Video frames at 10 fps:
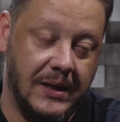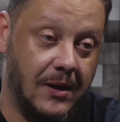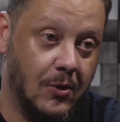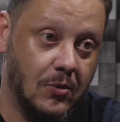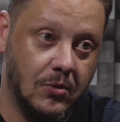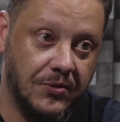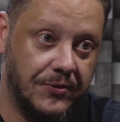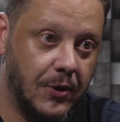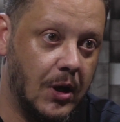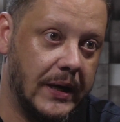era algo
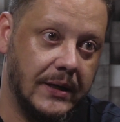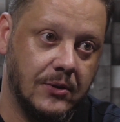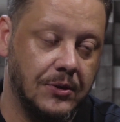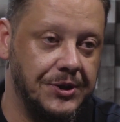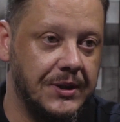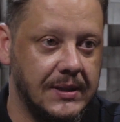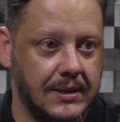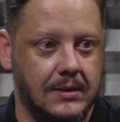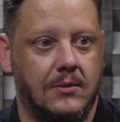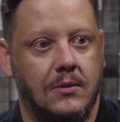fora de
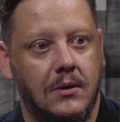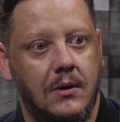cogitação.